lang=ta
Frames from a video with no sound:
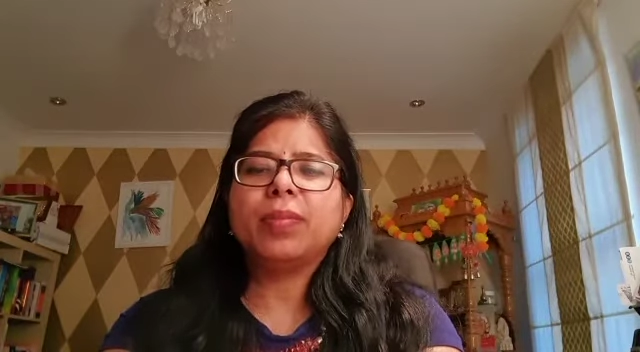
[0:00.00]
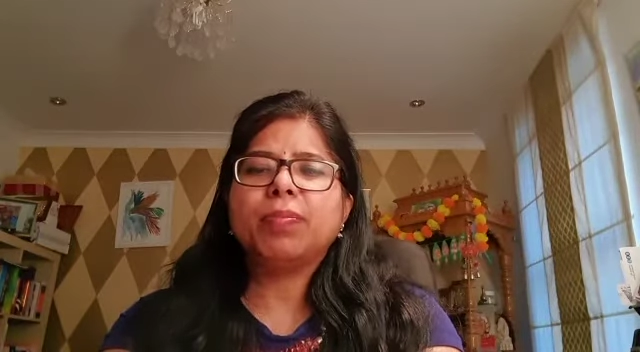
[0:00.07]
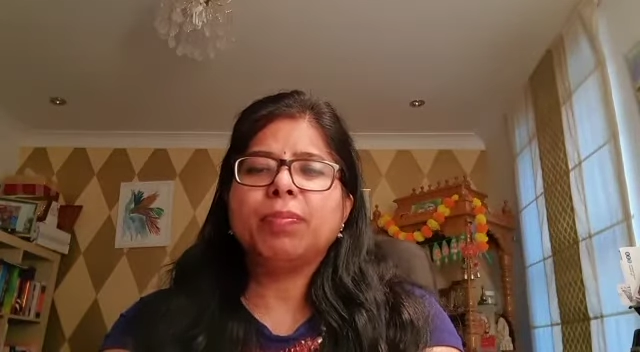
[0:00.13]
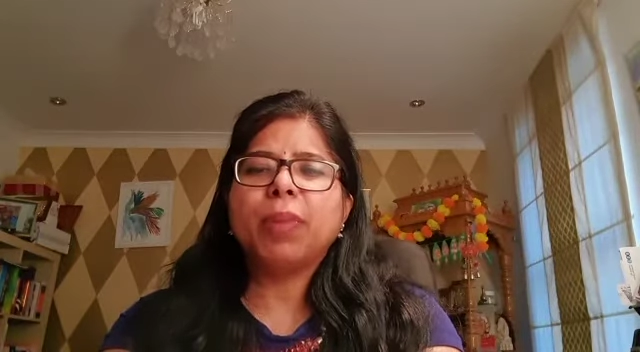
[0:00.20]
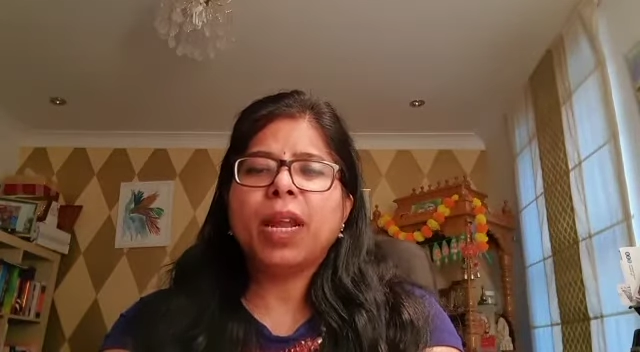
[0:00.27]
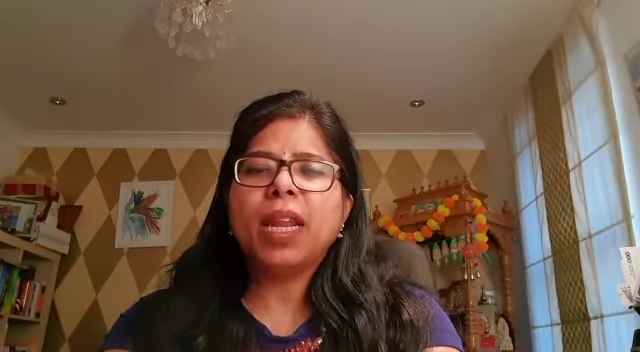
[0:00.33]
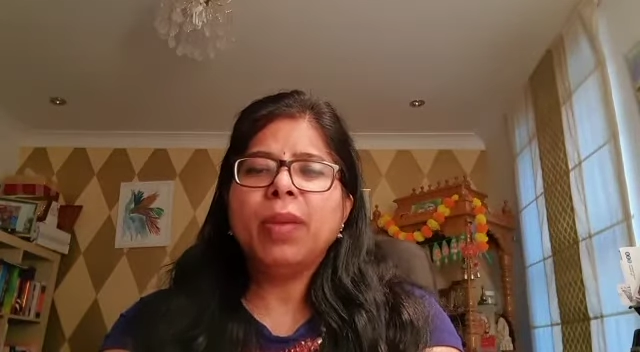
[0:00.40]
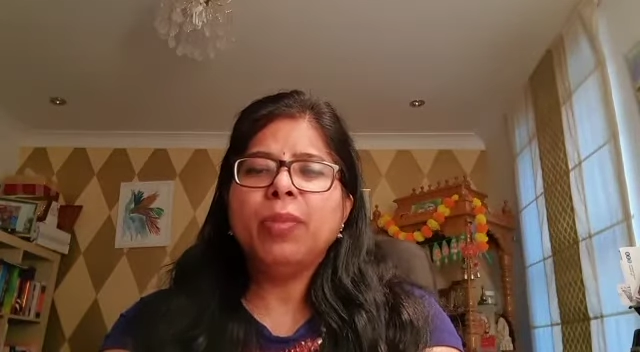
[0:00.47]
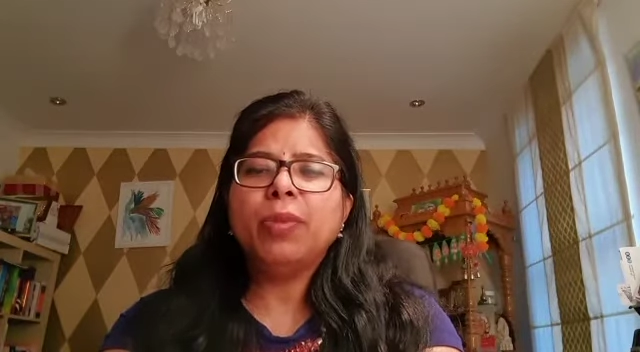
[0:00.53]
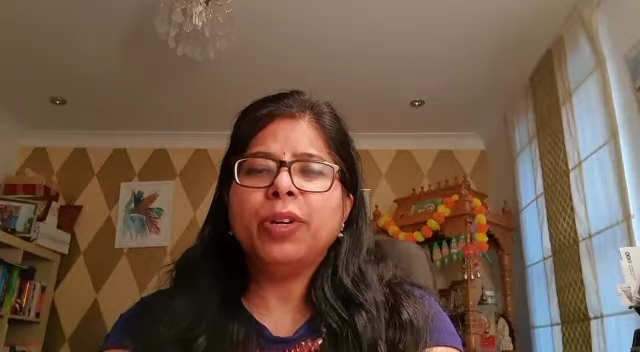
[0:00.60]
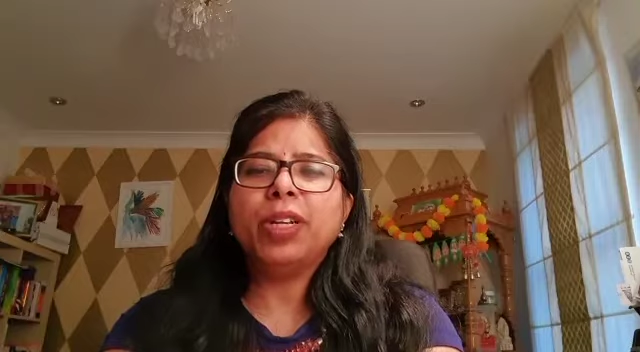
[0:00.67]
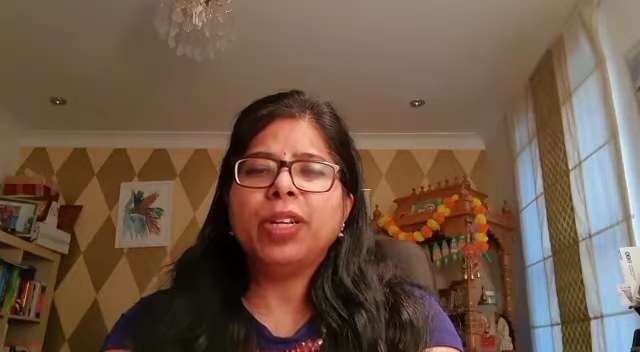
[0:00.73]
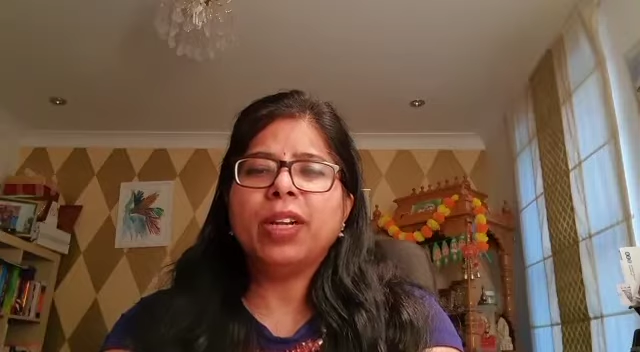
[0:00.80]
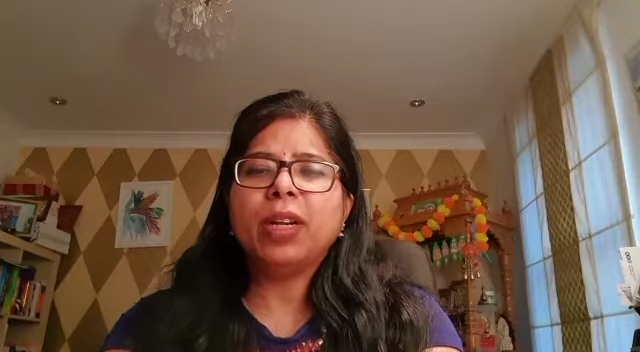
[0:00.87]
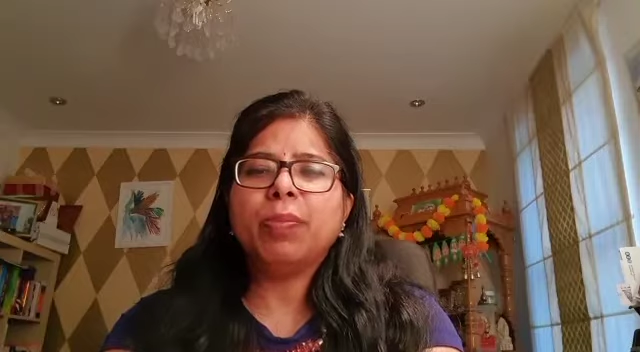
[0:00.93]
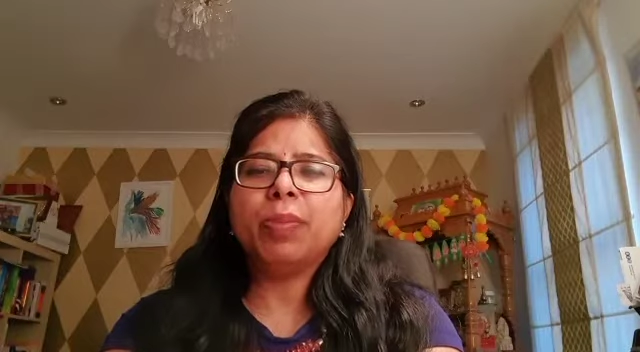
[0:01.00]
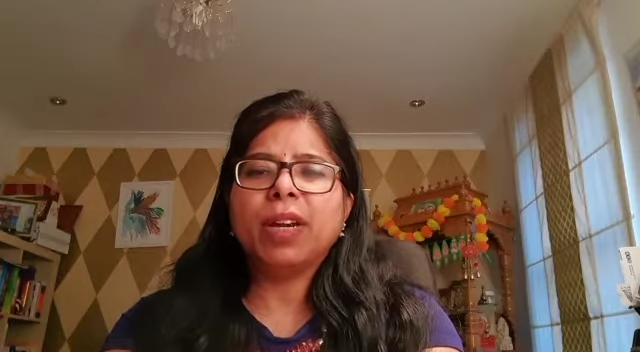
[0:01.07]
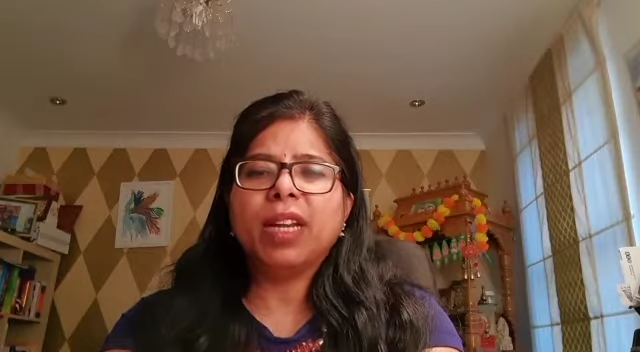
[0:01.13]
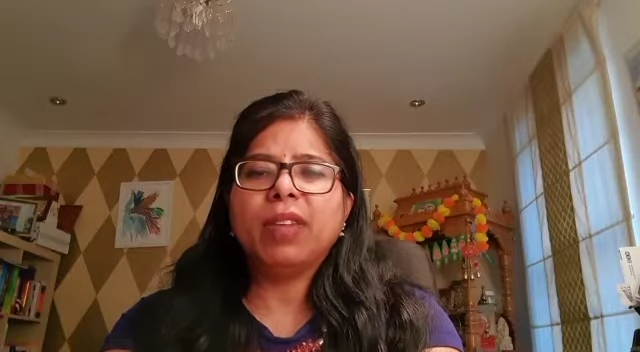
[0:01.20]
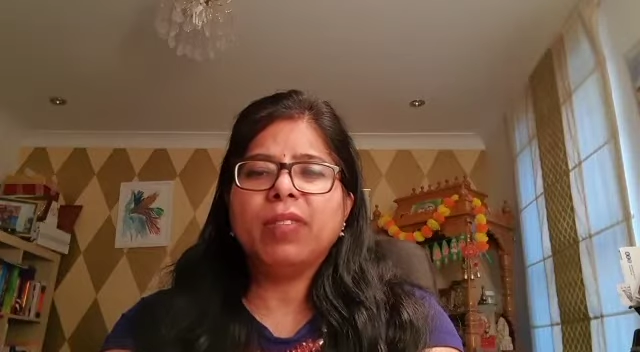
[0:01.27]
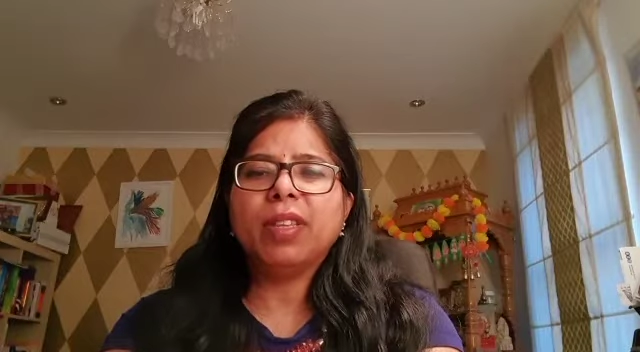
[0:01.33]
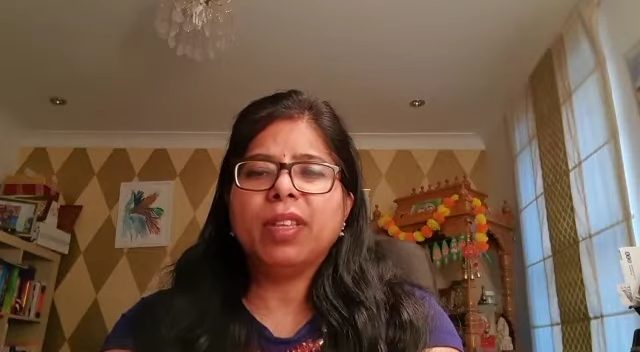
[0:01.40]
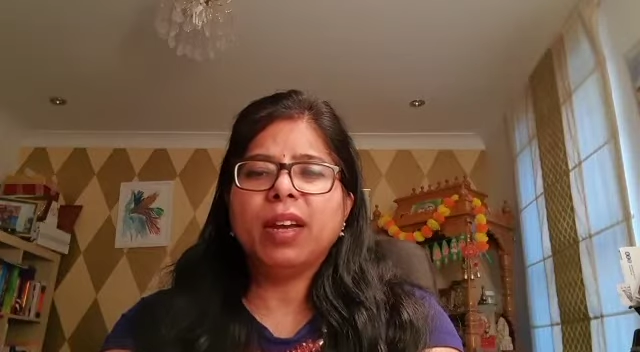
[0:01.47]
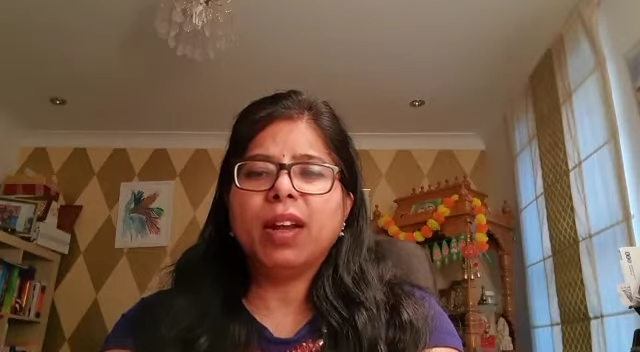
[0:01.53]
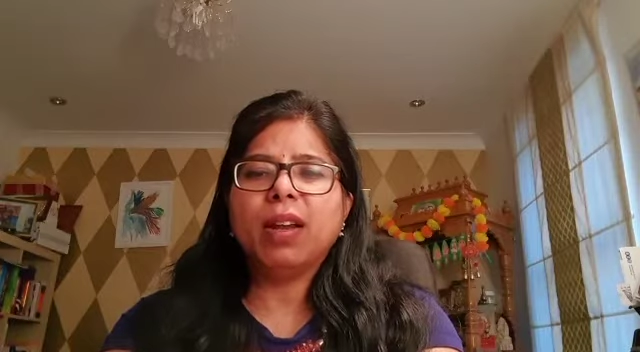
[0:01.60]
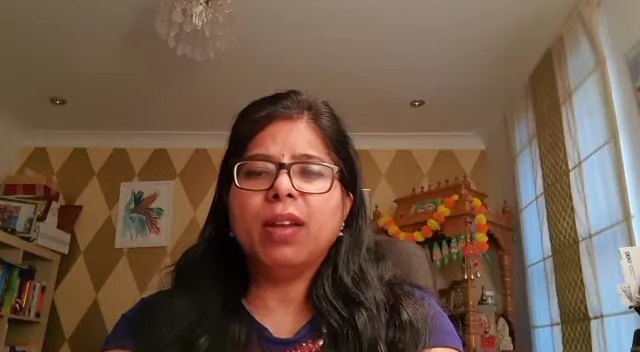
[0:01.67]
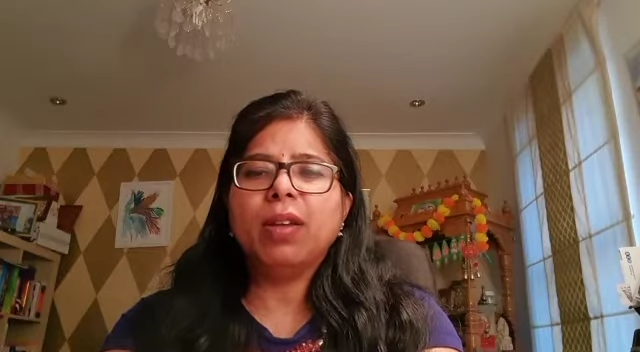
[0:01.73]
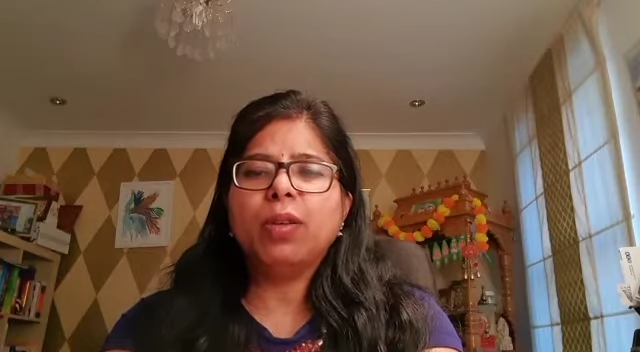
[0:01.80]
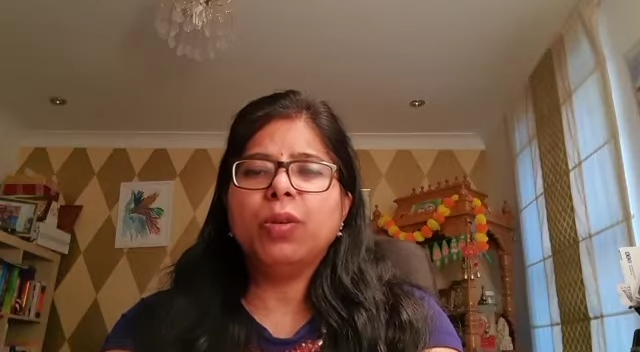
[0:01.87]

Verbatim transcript: பல மொழிகள் பயில்வதால்